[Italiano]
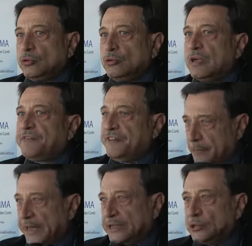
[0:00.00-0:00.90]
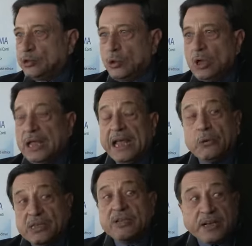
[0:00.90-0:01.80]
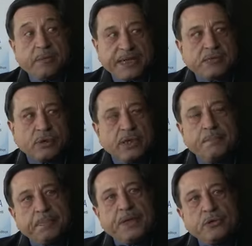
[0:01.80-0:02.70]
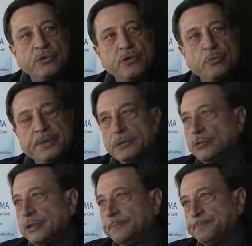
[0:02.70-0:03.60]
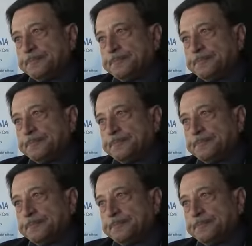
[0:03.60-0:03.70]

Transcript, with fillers: di un affinamento e questo è rimesso all'impegno degli operatori.